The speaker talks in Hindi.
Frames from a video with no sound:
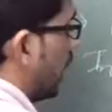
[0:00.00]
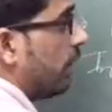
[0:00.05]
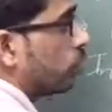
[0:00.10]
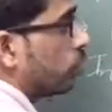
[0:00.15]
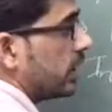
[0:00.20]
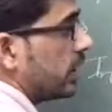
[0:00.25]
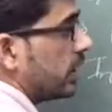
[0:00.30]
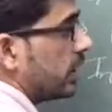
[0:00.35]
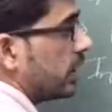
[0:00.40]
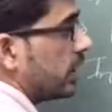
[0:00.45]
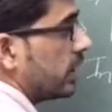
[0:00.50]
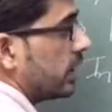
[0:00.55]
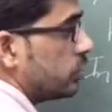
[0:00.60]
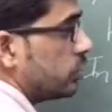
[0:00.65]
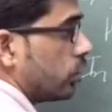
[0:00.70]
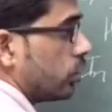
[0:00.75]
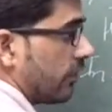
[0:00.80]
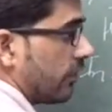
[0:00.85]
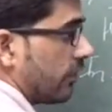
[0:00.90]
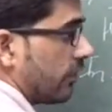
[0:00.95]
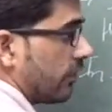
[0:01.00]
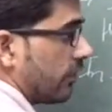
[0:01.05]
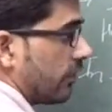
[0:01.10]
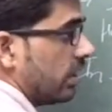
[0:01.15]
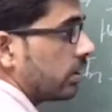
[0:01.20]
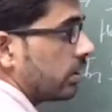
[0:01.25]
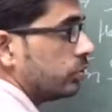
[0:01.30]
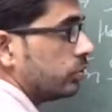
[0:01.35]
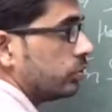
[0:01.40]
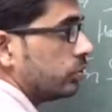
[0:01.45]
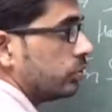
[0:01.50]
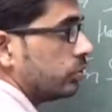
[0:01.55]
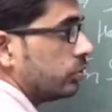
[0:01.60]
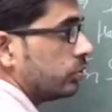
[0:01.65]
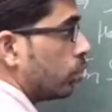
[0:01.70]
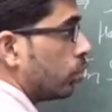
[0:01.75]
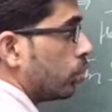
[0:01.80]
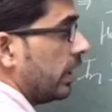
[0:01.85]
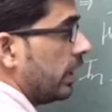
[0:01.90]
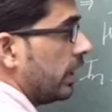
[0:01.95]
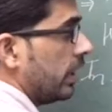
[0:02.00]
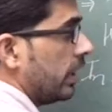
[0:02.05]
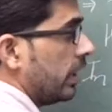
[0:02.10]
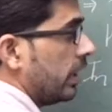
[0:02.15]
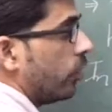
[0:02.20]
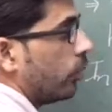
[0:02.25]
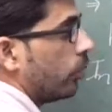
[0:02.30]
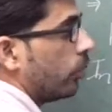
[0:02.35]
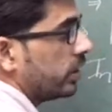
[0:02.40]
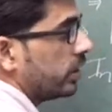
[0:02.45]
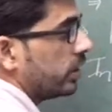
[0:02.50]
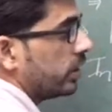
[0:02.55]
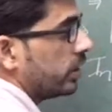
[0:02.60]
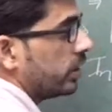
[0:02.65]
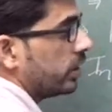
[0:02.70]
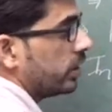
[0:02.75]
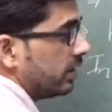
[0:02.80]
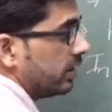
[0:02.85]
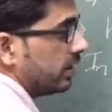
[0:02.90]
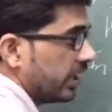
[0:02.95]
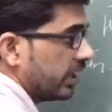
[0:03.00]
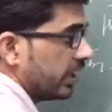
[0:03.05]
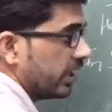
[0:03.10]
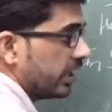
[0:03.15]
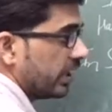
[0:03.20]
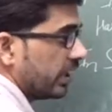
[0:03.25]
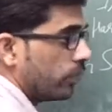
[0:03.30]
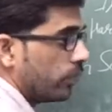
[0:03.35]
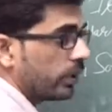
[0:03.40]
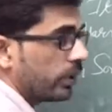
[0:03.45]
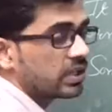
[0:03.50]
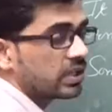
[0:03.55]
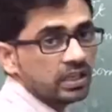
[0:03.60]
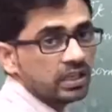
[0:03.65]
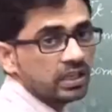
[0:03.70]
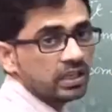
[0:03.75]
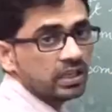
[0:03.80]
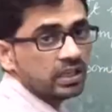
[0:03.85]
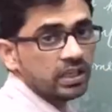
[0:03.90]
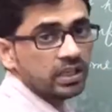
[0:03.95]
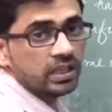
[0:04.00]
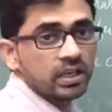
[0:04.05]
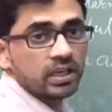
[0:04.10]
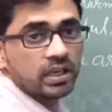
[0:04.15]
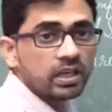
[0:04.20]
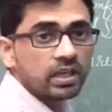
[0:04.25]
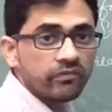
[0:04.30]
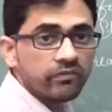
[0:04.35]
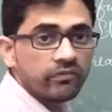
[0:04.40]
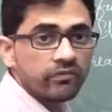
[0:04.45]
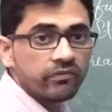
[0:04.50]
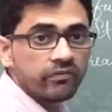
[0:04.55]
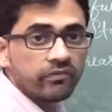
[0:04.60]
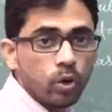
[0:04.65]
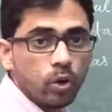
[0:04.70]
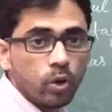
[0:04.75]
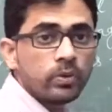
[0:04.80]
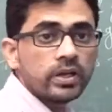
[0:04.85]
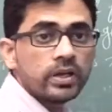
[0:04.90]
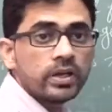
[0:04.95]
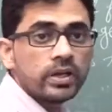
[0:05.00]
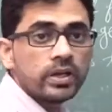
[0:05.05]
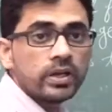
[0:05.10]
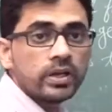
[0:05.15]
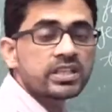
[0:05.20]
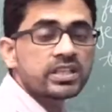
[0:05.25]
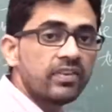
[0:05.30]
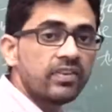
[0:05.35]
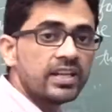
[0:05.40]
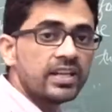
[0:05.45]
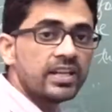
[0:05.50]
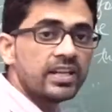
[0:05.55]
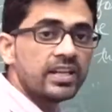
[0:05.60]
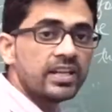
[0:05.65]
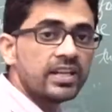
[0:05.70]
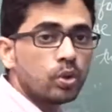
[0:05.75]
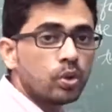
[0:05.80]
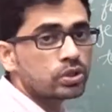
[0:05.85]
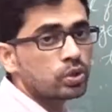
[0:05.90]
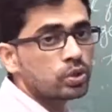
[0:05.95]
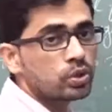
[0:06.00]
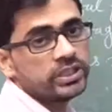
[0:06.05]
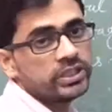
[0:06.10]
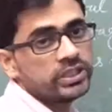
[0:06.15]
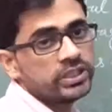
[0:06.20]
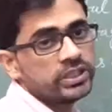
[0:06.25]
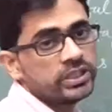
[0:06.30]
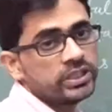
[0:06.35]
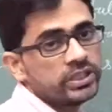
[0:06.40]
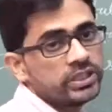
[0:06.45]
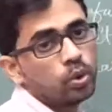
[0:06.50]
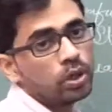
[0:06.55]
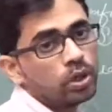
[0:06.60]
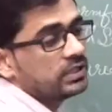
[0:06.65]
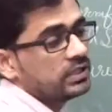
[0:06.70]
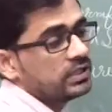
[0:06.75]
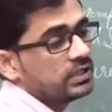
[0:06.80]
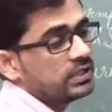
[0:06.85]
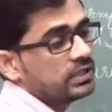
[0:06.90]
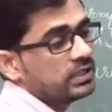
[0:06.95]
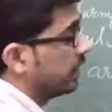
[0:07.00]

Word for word: होता है इसकी जो लार्वल जो ग्रेप फॉर्म होती है ये ग्रेप फॉर्म क्या करती है ग्रेप फॉर्म इसके फ्लैश को और इसको सीड को खा जाता